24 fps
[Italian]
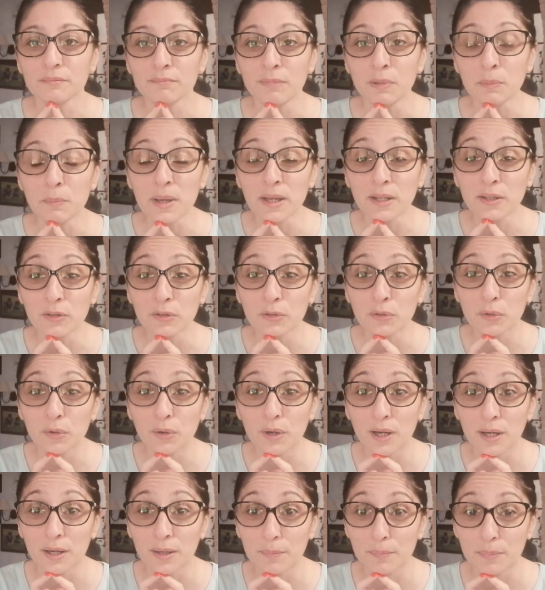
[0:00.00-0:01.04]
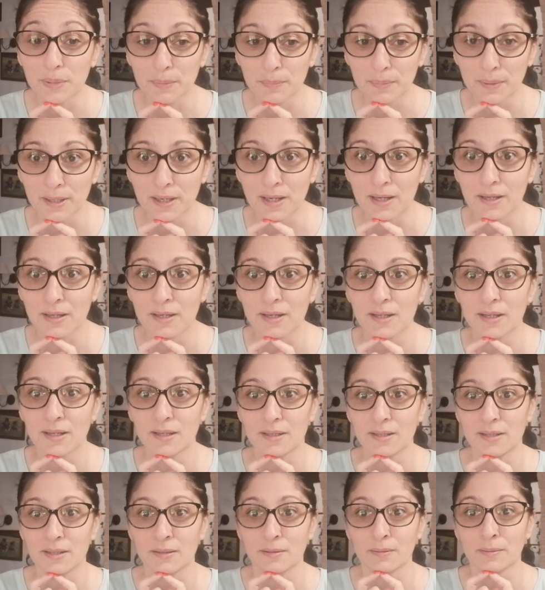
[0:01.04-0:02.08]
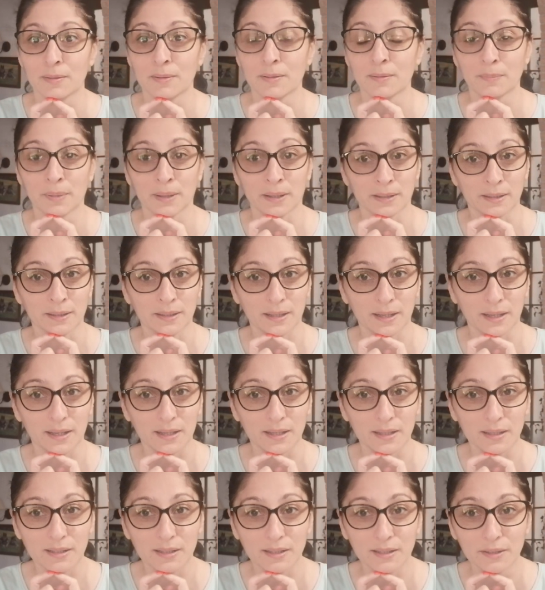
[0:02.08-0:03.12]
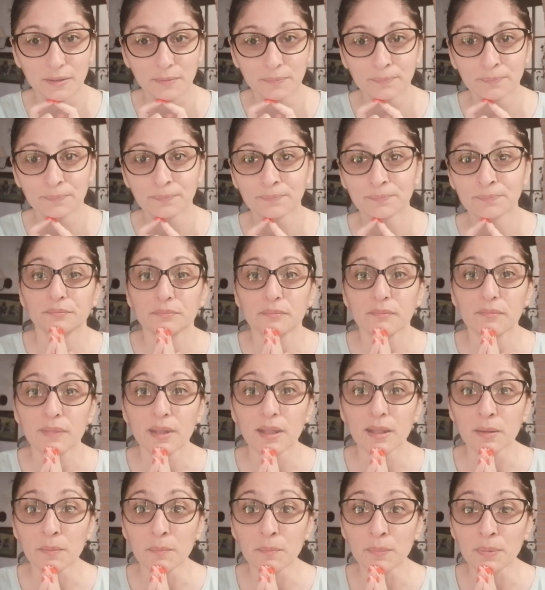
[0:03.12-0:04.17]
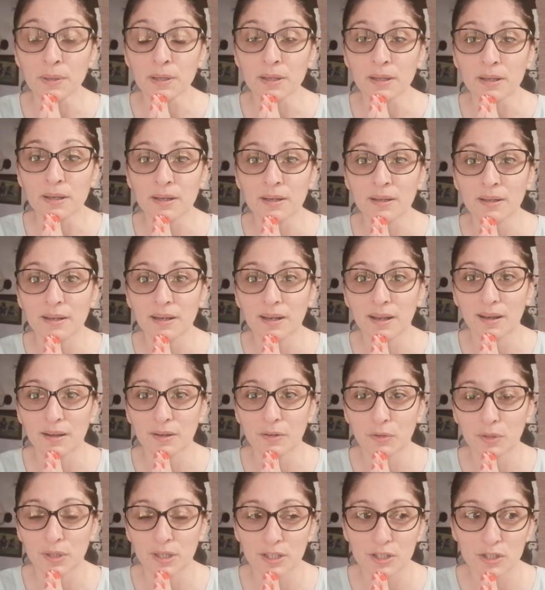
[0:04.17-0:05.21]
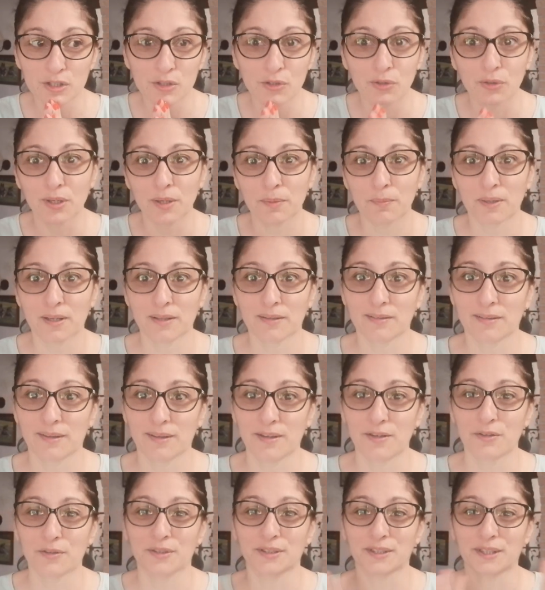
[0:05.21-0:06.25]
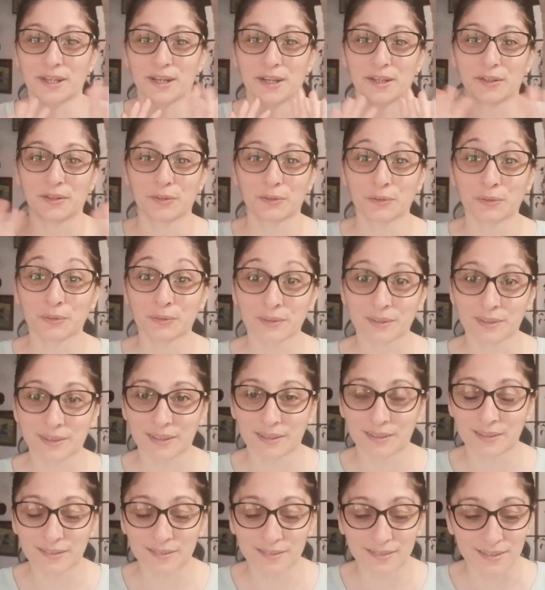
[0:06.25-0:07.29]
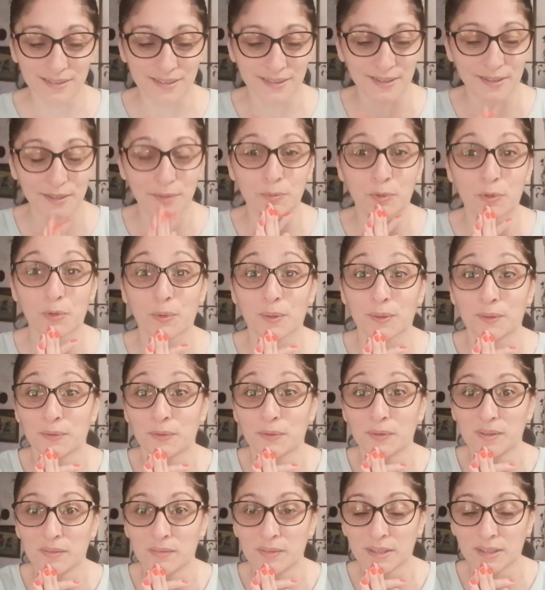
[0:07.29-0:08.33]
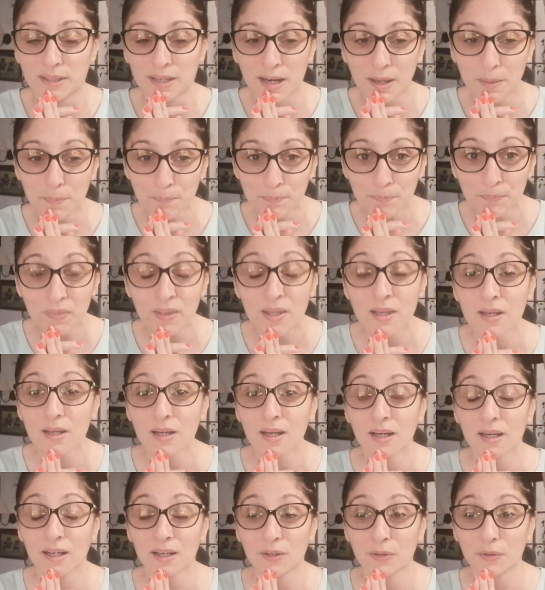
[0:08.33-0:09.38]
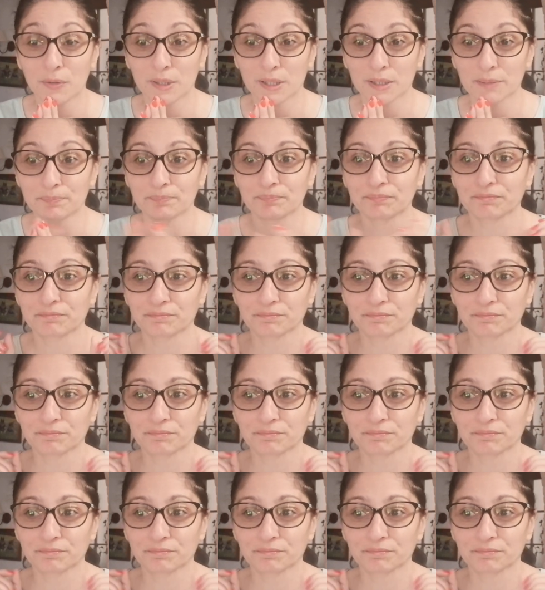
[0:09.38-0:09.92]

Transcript: mi metto a preparare i pancake per la colazione, Matteino sarà contentissimo quando li vedrà. Allora,